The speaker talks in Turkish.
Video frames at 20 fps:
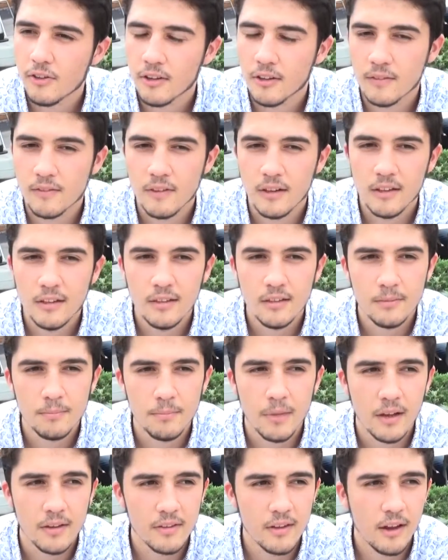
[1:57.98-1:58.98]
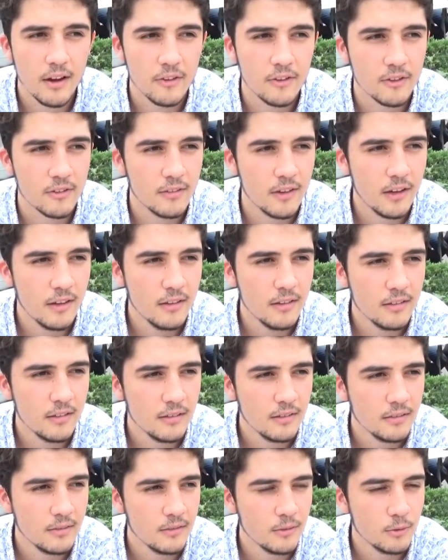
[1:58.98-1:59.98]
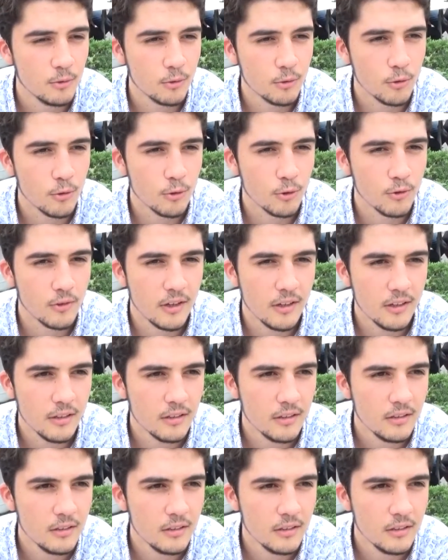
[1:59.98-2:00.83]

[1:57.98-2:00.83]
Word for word: Cerit var, Türkoğlu Pazarcık var, Türkoğlu. Türkoğlu var.